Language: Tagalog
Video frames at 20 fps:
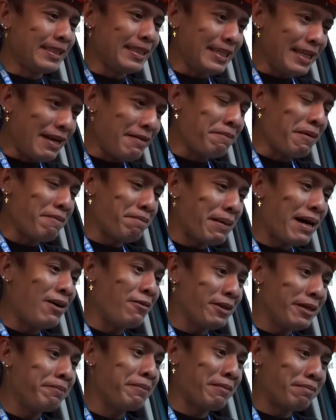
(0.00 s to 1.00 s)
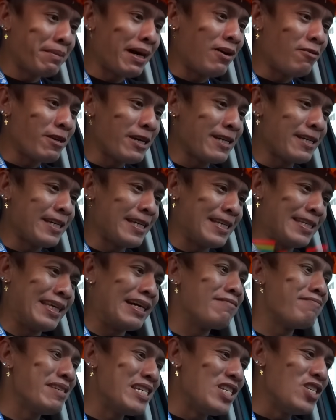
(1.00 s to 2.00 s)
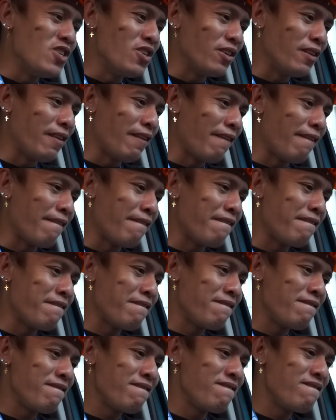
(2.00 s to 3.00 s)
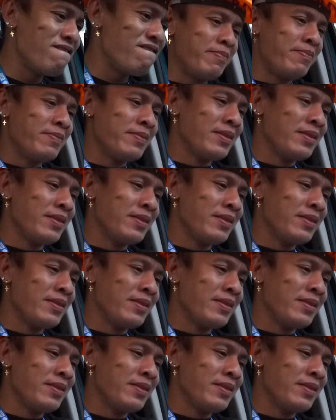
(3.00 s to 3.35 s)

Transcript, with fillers: Sana lang, pambawi pambawing pambawi. Isang milyon. Hmm?